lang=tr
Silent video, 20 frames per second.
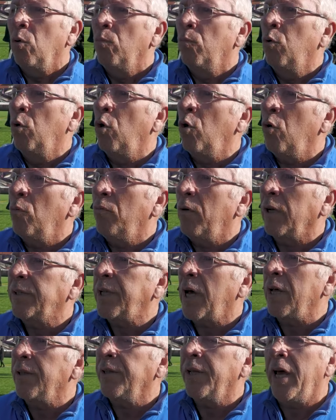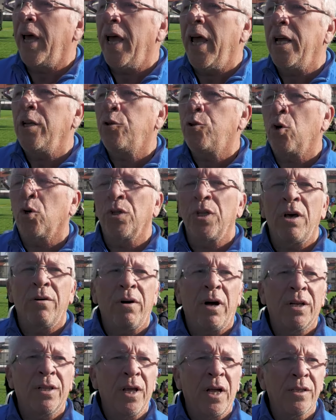bu vatanda en çok ne
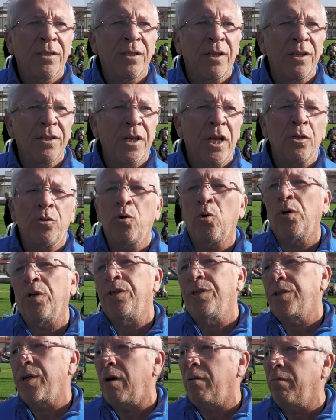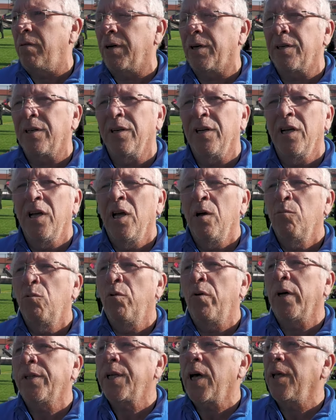var derseniz en çok insan var.
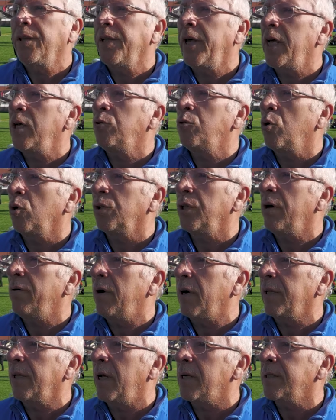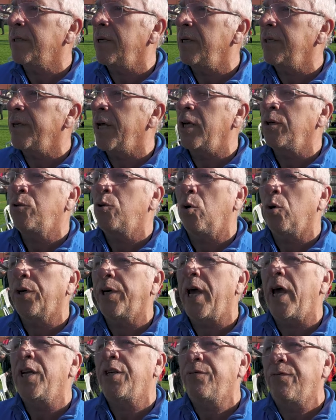Bu vatanda en çok ne var derseniz en çok
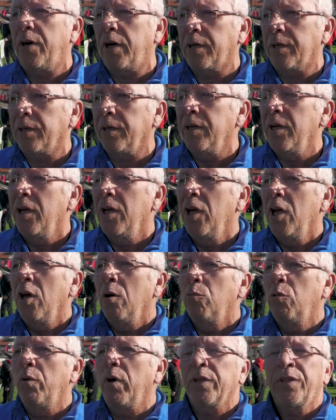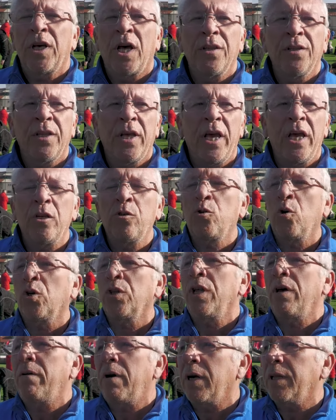genç var. Bu vatanda en
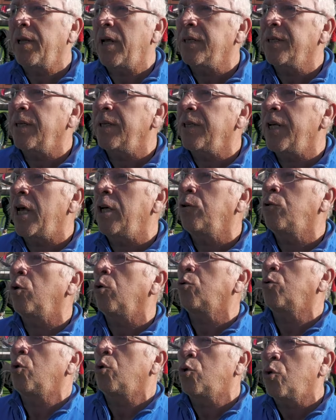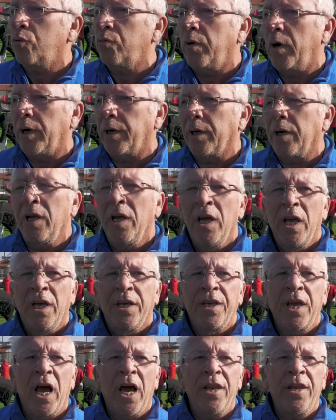çok ne var derseniz en çok çocuk var.
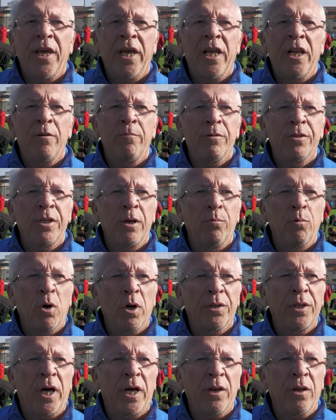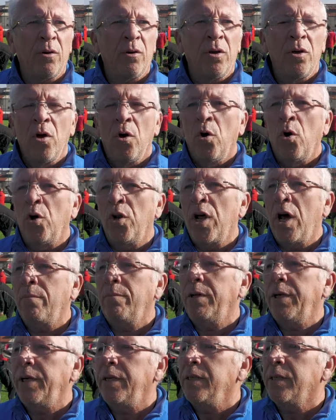Yani elimizde bu kadar
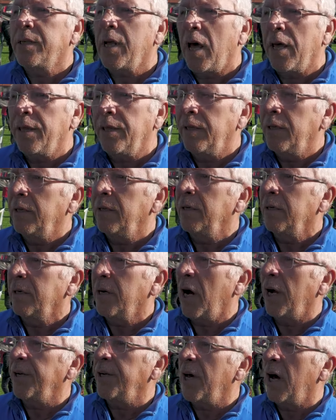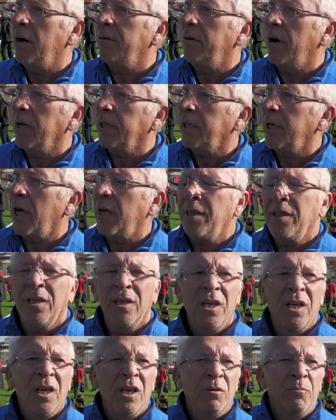önemli insan kaynağı varken
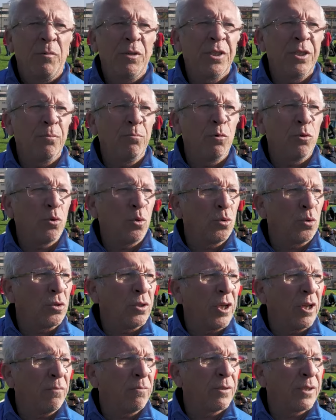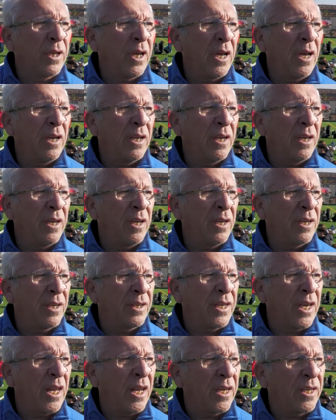bizim bu çocuklarımıza e,
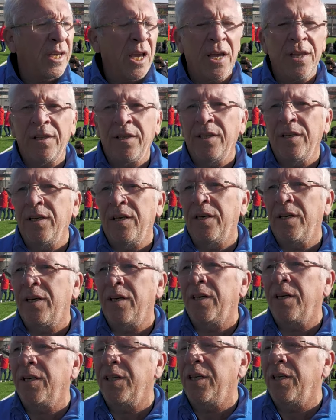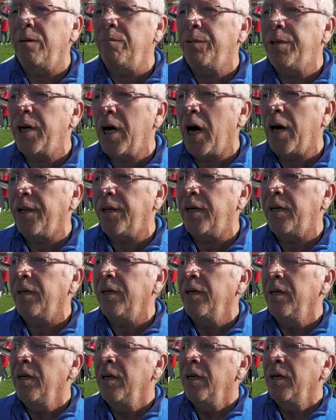gereken e, imkanı,
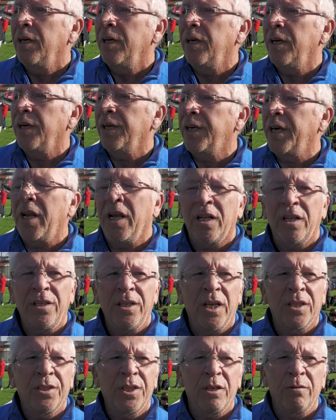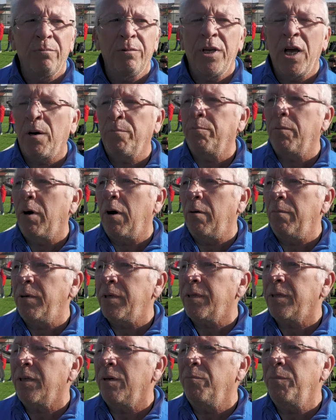e, gerekli yatırımı
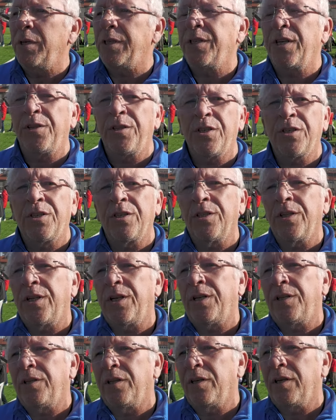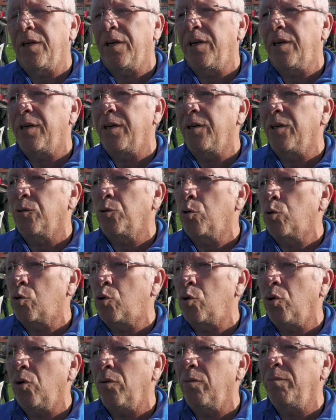yapmamız biz yetişkinlerin e,
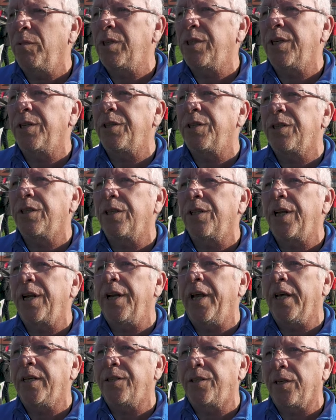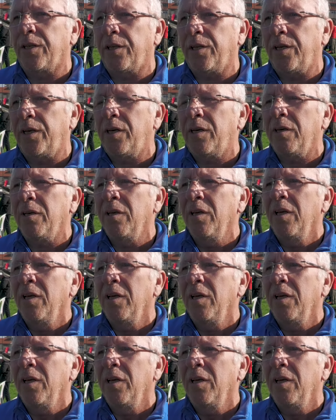suçu, biz yetişkinlerin eksikliği.